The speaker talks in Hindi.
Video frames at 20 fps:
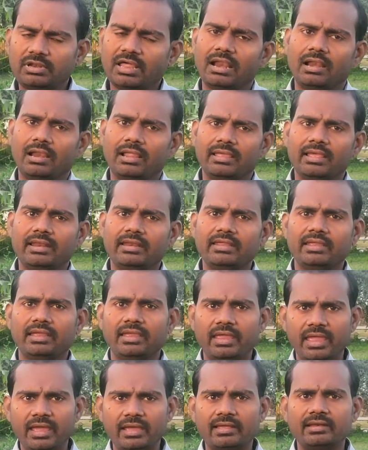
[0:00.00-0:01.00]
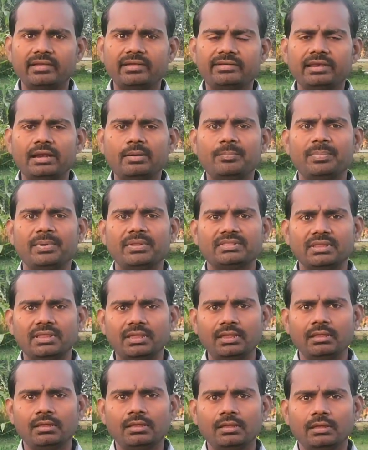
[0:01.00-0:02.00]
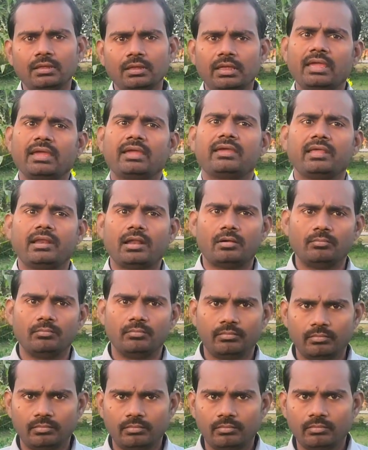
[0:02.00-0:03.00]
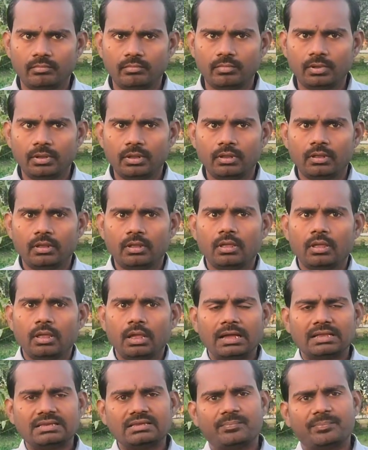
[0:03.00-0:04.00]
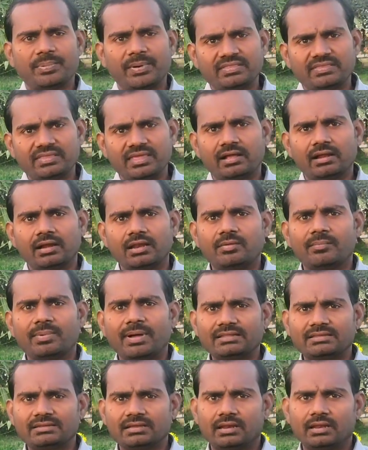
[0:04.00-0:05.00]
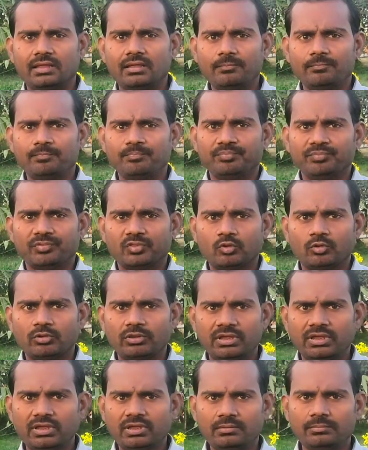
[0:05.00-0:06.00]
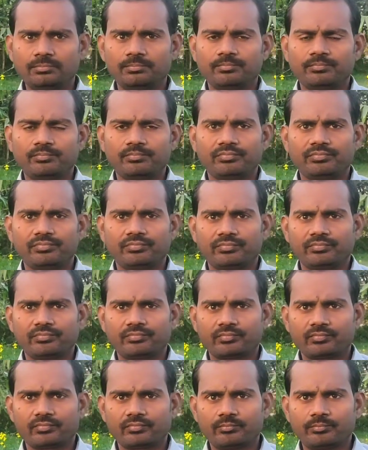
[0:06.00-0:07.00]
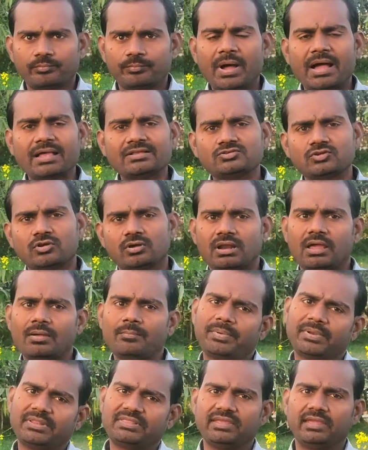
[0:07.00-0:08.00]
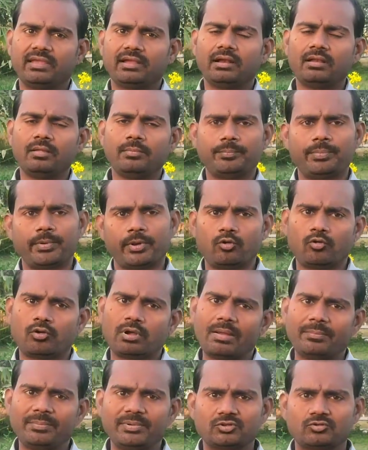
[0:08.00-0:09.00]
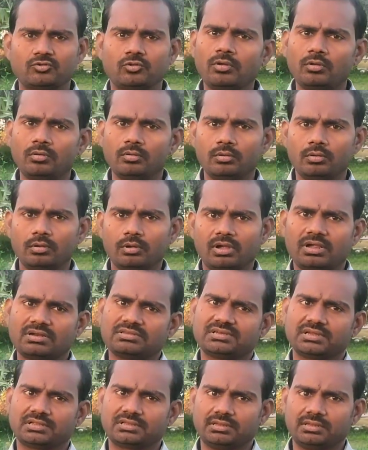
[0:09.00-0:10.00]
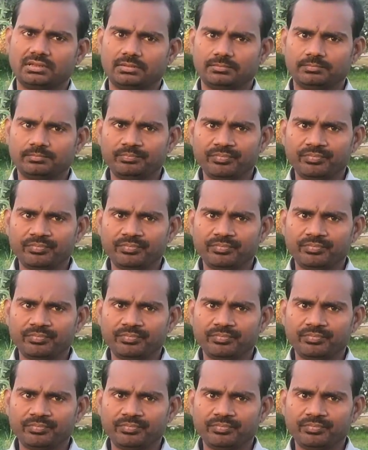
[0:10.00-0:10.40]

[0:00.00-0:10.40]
डालना है यानी एक लीटर प्रति एक ग्राम अच्छा प्रति एकड़ की बात करें तो ये 500 ग्राम प्रति एकड़ प्रयोग आप इसको कर सकते हैं